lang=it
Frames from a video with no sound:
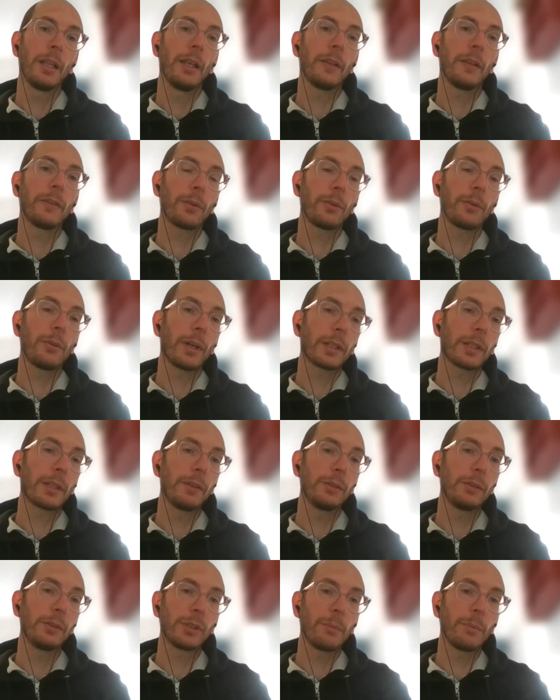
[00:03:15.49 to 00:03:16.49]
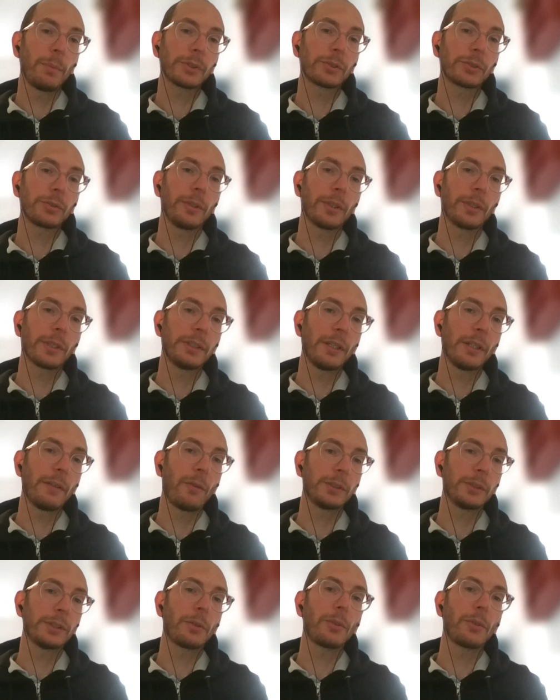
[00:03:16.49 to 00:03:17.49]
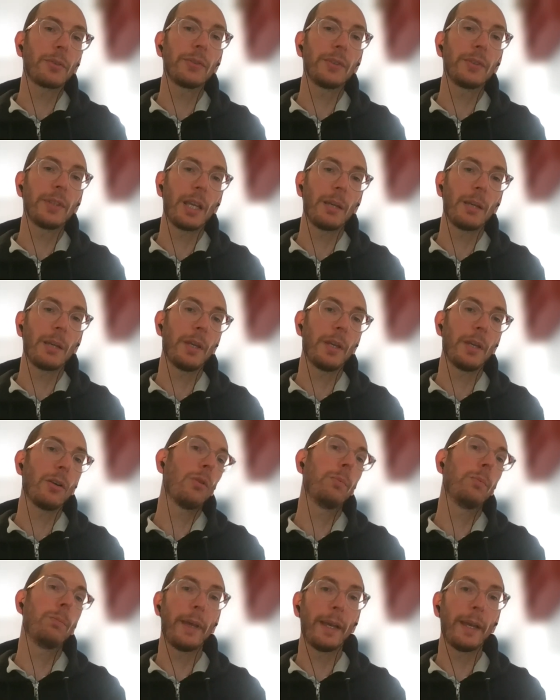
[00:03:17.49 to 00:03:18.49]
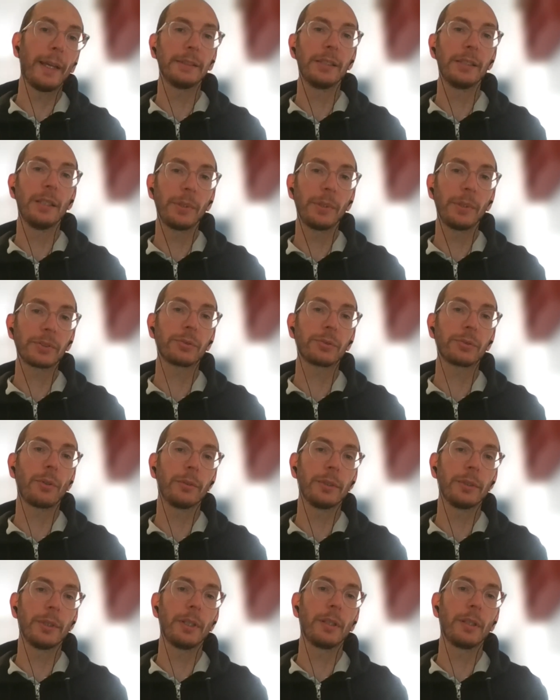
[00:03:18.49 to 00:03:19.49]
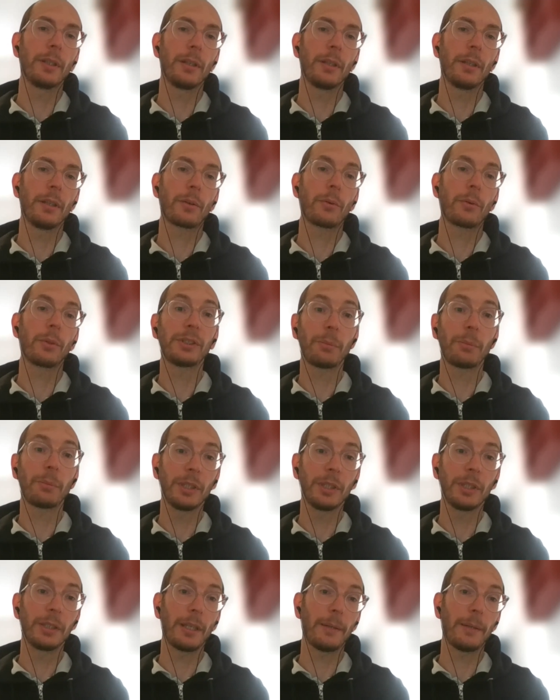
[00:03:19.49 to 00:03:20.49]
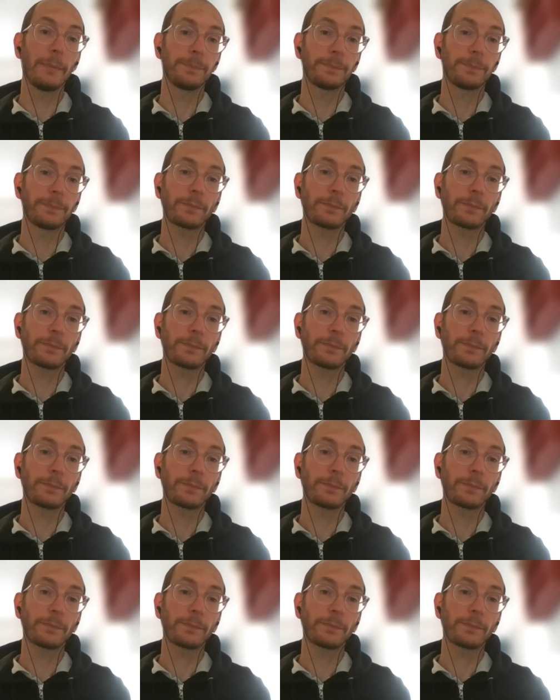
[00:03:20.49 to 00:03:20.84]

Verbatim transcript: e sono anche venute persone che lavorano insieme o per le persone eh, con disabilità.